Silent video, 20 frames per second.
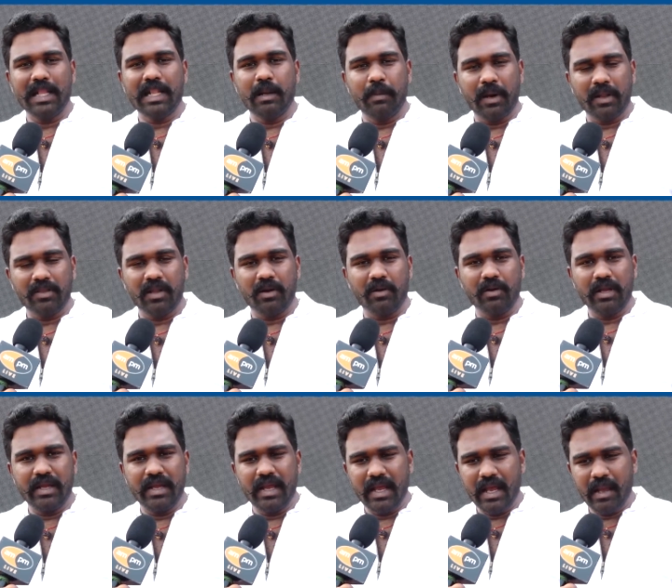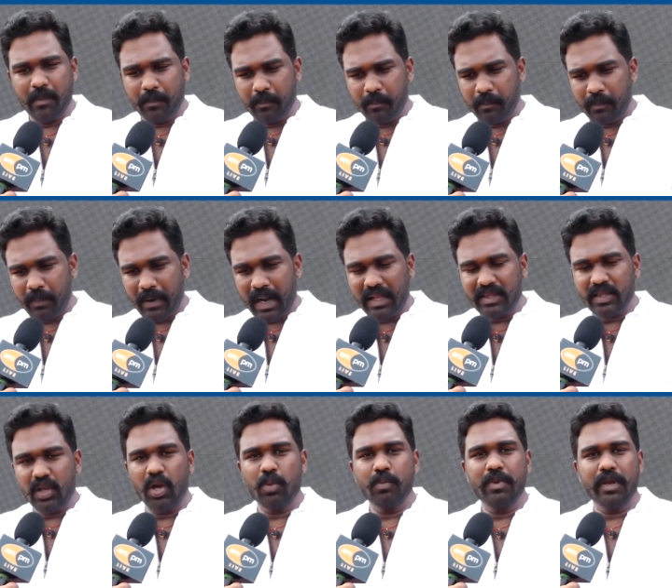బాధలు బాధపడుతున్నారు ఏ
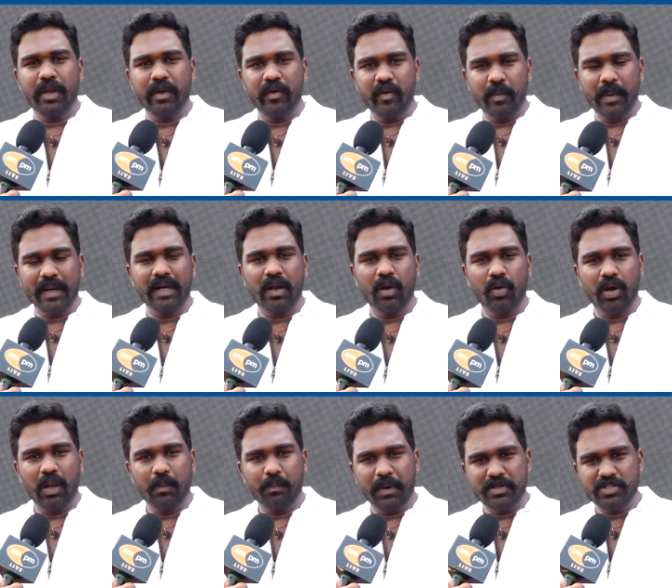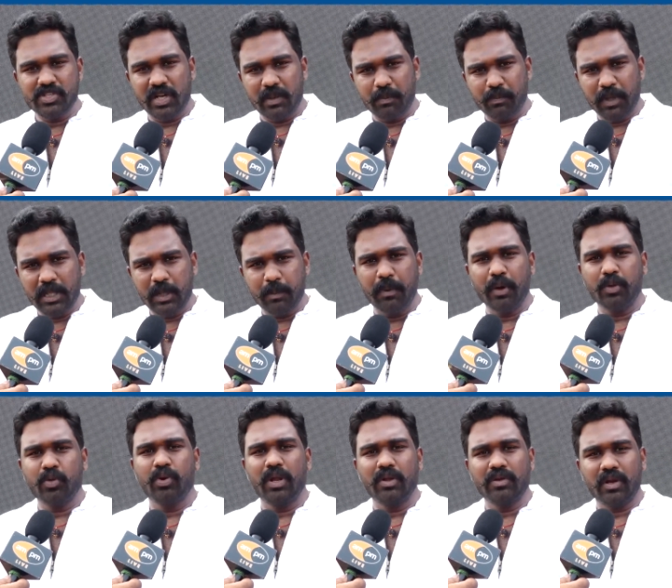ప్రాంతంలో మీకు ఏలు పెట్టినా కూడా ప్రజలు ఇబ్బంది
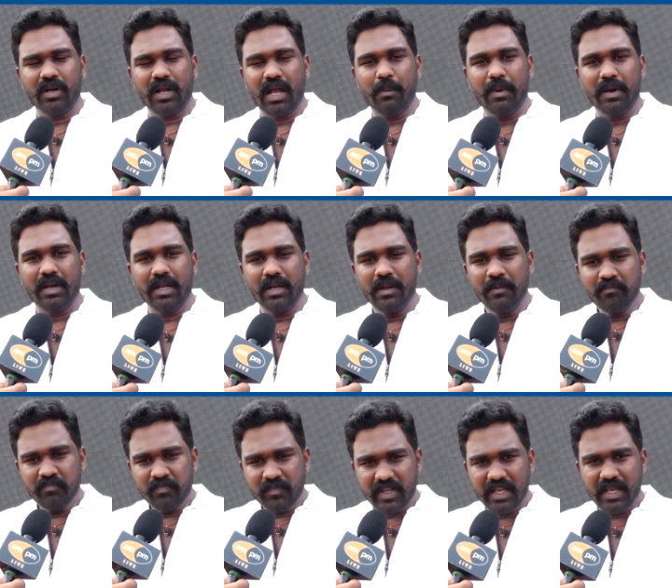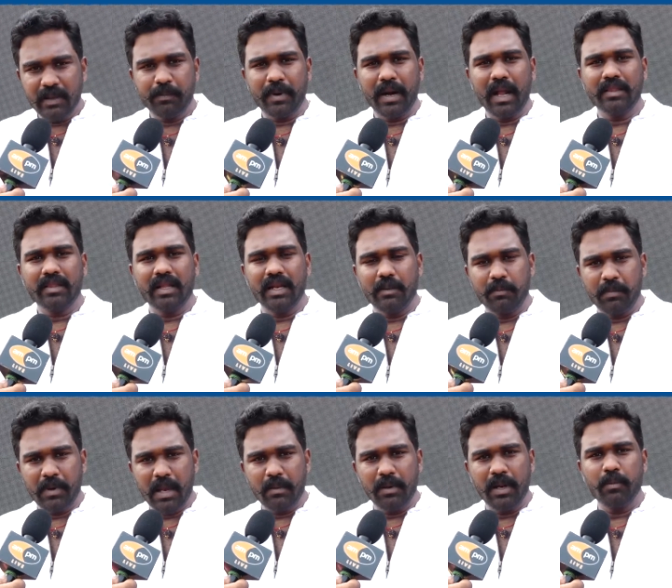పడుతూనే ఉన్నారు కాబట్టి ఈ ప్రాంతాన్ని
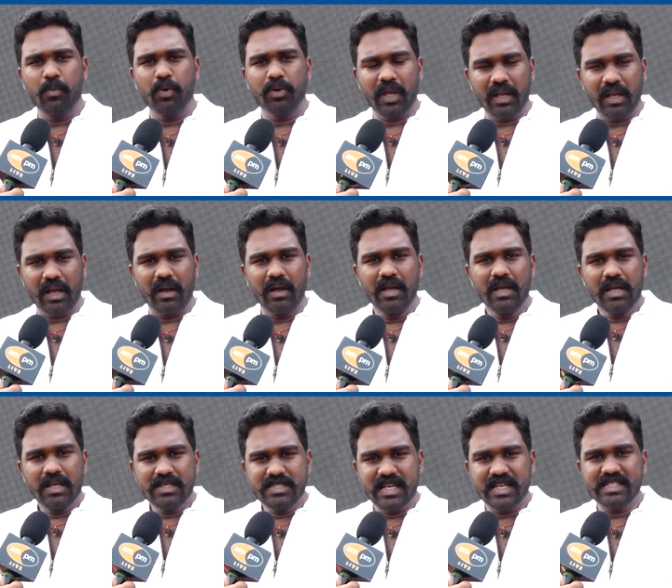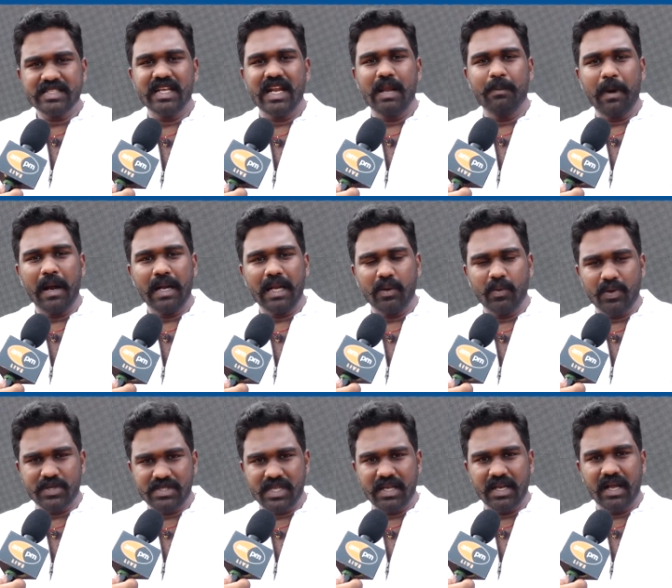భీమిని ముఖ్యంగా జనసేన పార్టీ
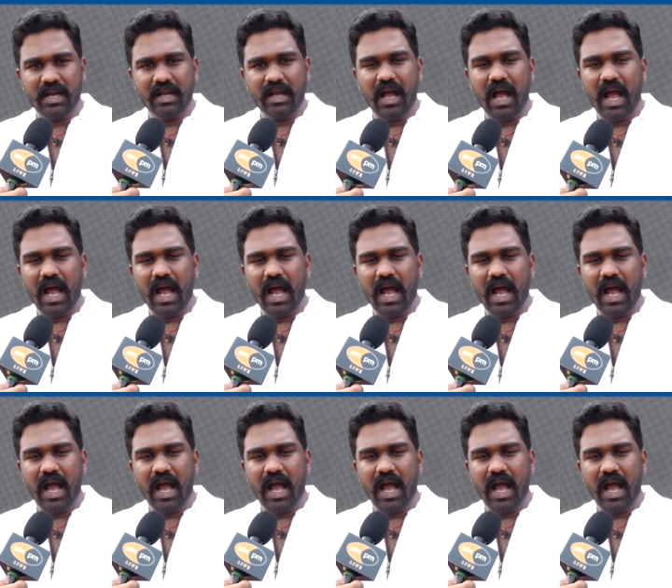వస్తే కనుక